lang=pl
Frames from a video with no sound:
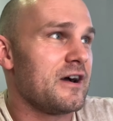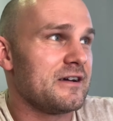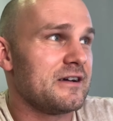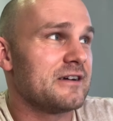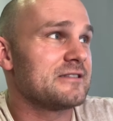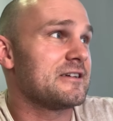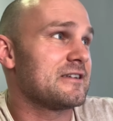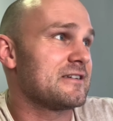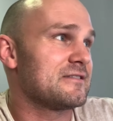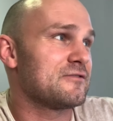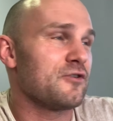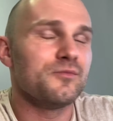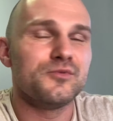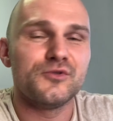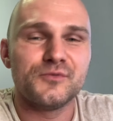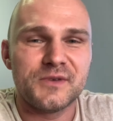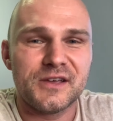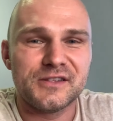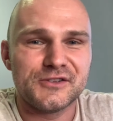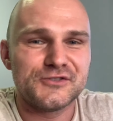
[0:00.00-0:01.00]
a teraz
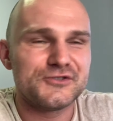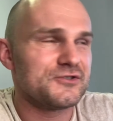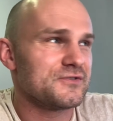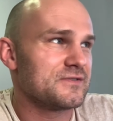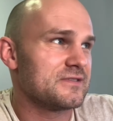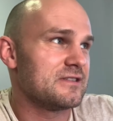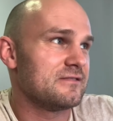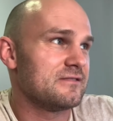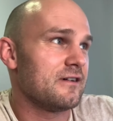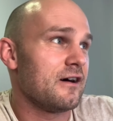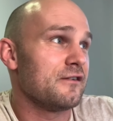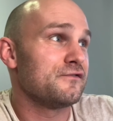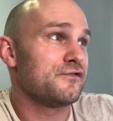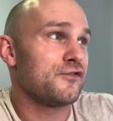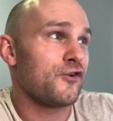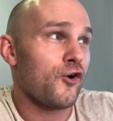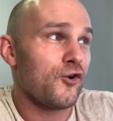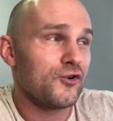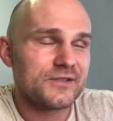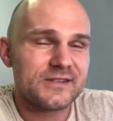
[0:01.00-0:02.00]
oblubieniec się odzywa.
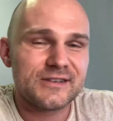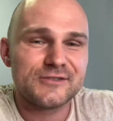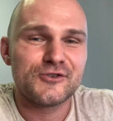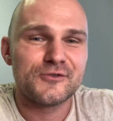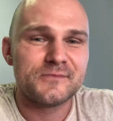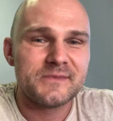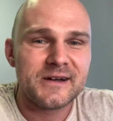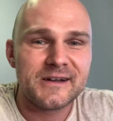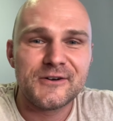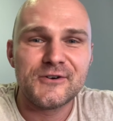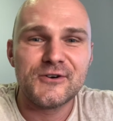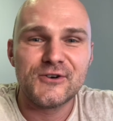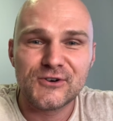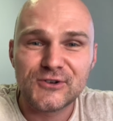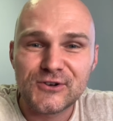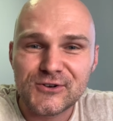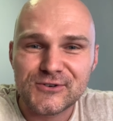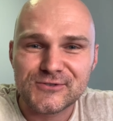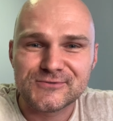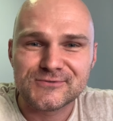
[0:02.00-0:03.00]
Wchodzę do mego
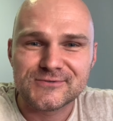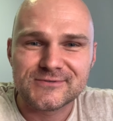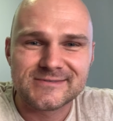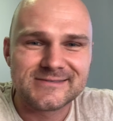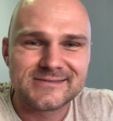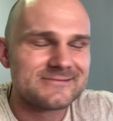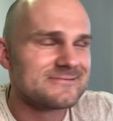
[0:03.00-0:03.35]
ogrodu.